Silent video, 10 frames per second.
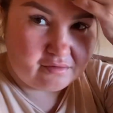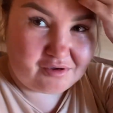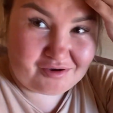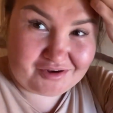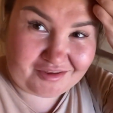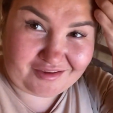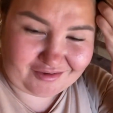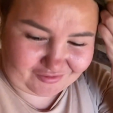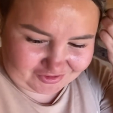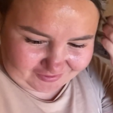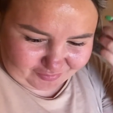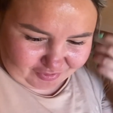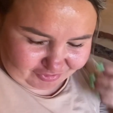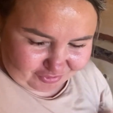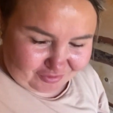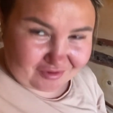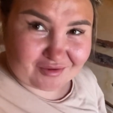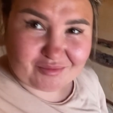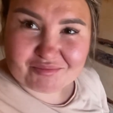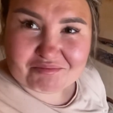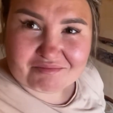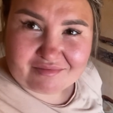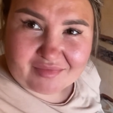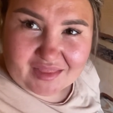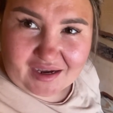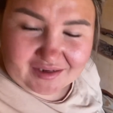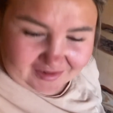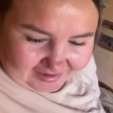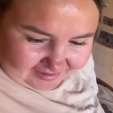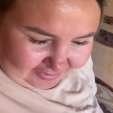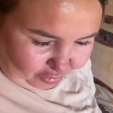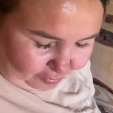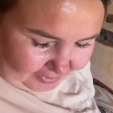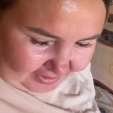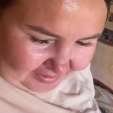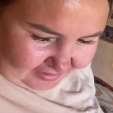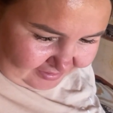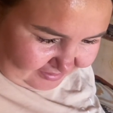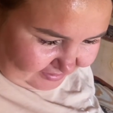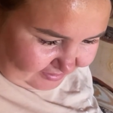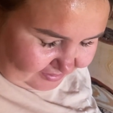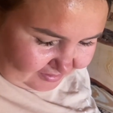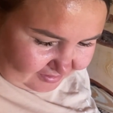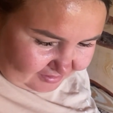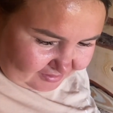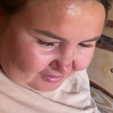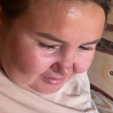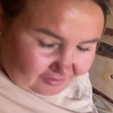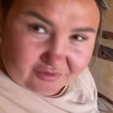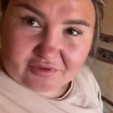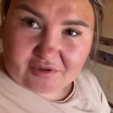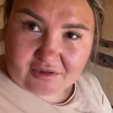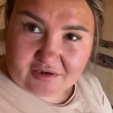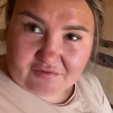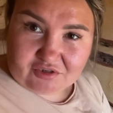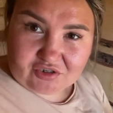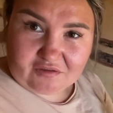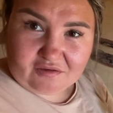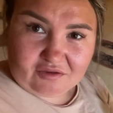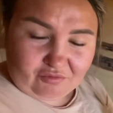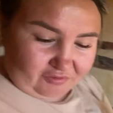Охренеть, я вообще сама в шоке. Мне тут не жарко. Так она экономная, да? Вообще, ну. Три дровишки закинул,